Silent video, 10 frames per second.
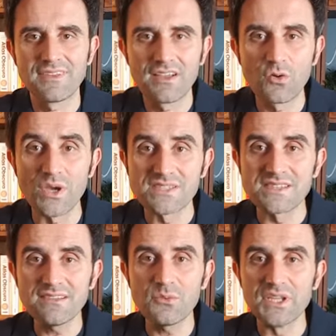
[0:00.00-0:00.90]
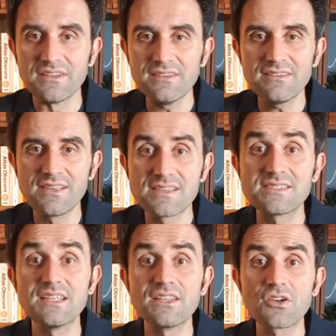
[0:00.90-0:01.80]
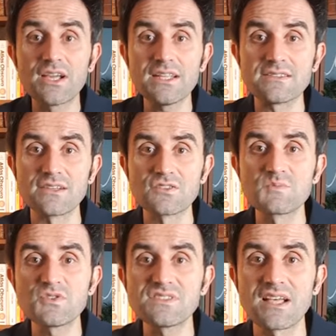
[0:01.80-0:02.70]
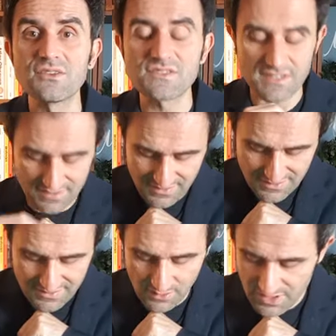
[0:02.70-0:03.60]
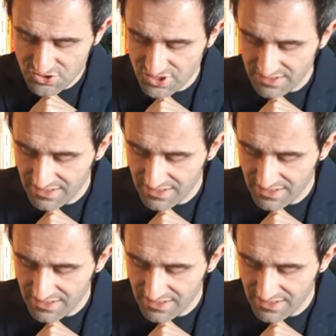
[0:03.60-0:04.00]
Queste, quindi, si riorganizzano spostandosi da una cella